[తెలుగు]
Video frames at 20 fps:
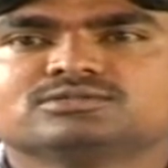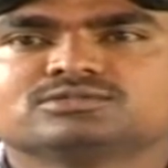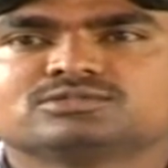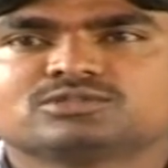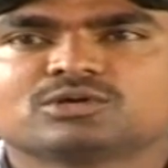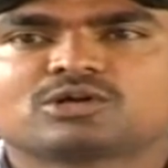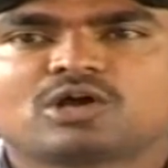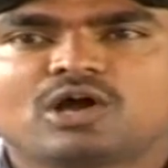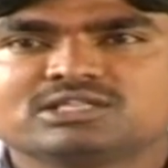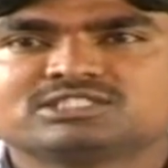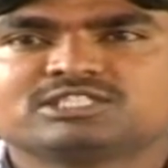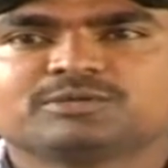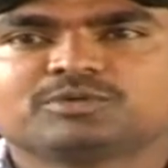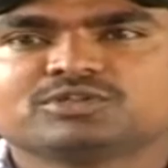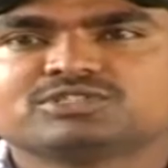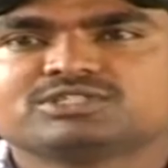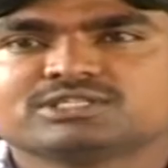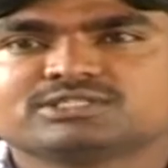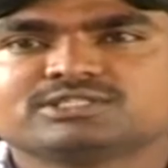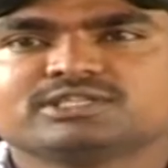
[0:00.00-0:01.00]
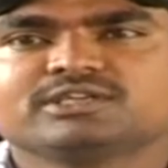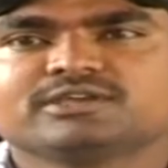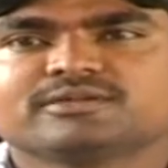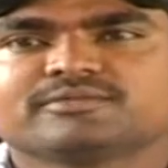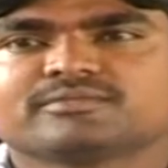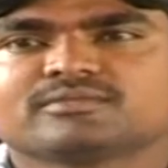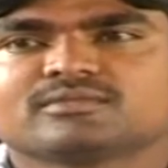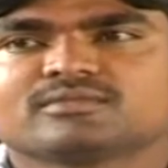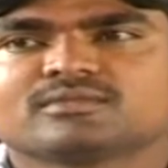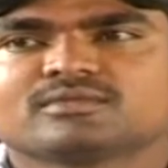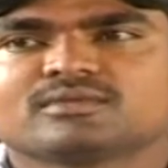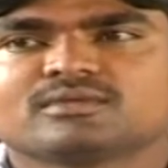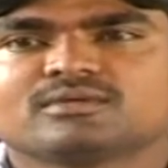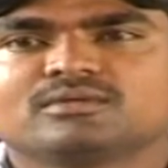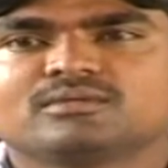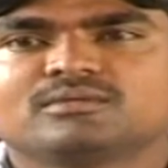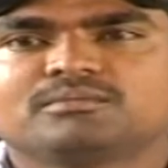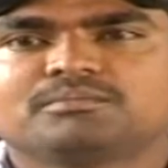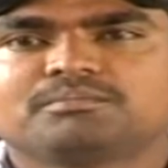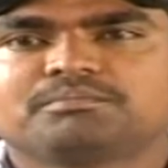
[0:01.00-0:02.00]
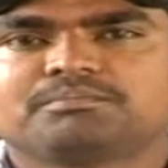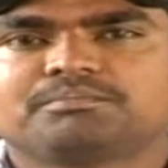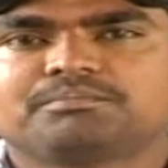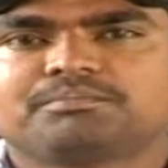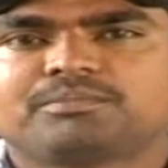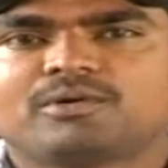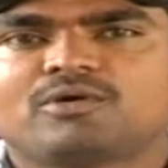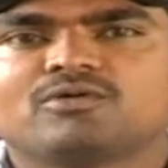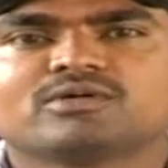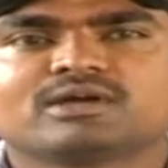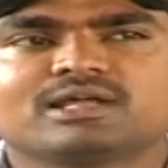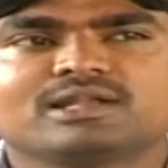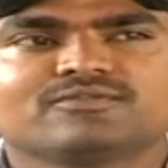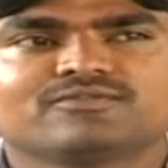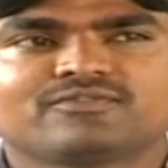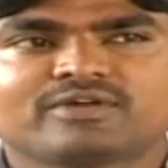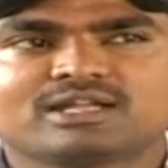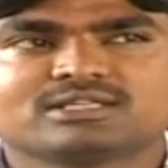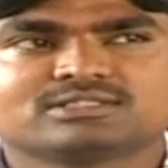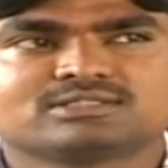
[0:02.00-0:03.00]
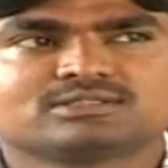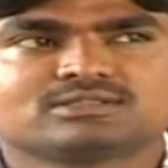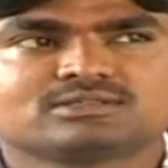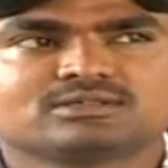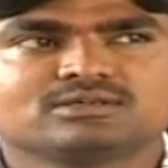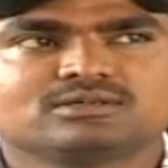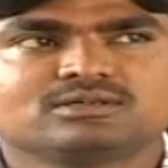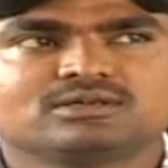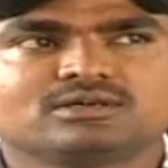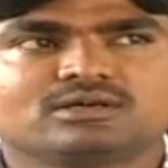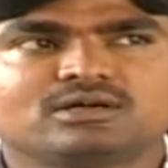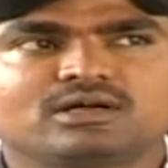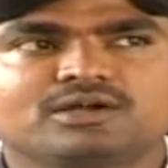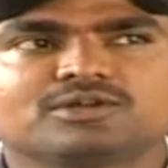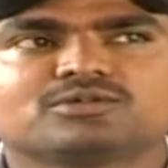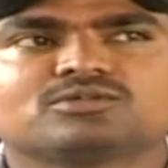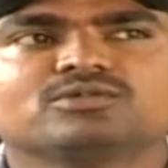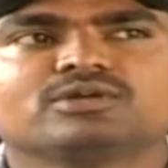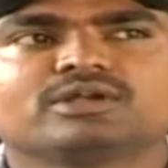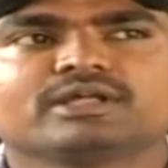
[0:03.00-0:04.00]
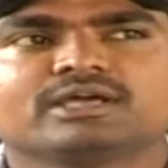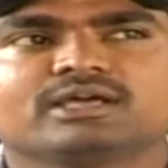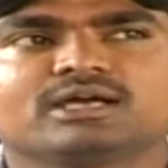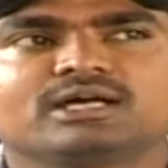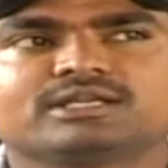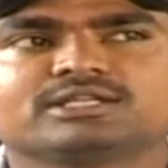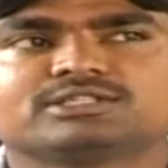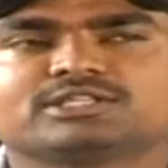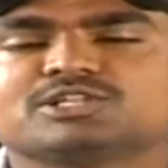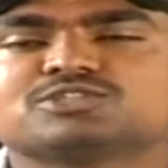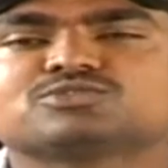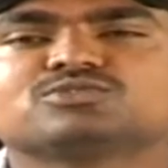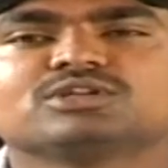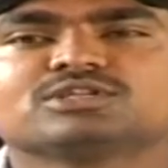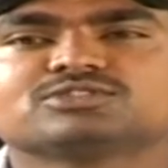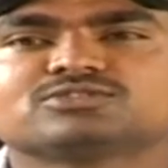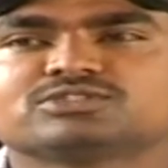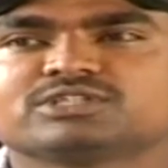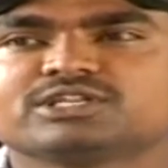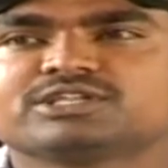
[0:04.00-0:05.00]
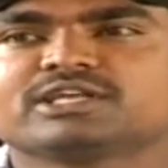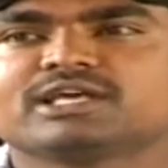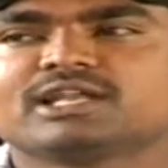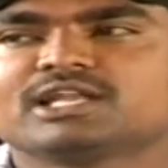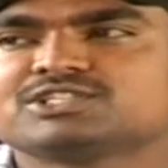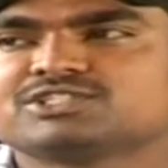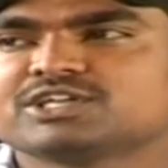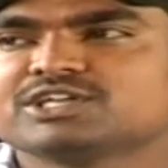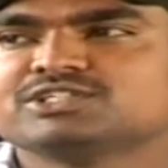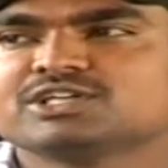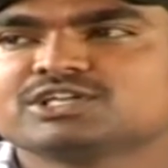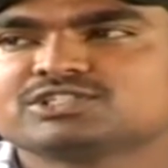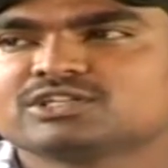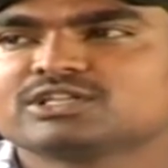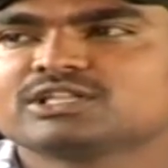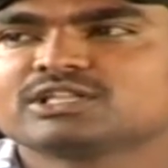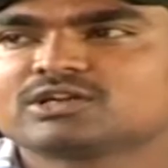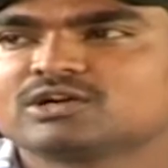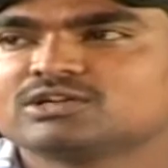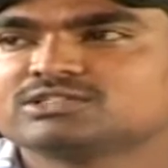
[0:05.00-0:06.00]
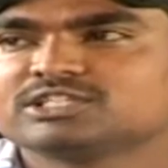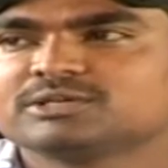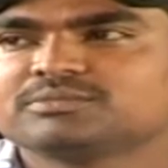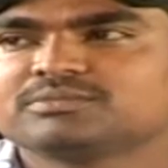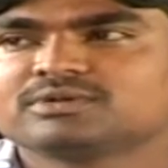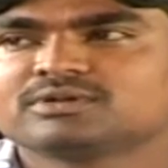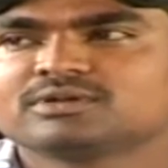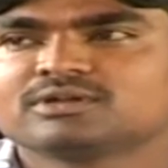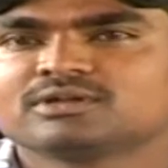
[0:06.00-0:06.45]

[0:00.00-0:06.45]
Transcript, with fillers: సో కాన్సెప్ట్ వచ్చేసి పవన్ కళ్యాణ్ ఫ్యాన్స్ అనుకుంటే అంటే తలుచుకుంటే సొసైటీని ఎలా చేంజ్ చేయొచ్చు అనేది కాన్సెప్ట్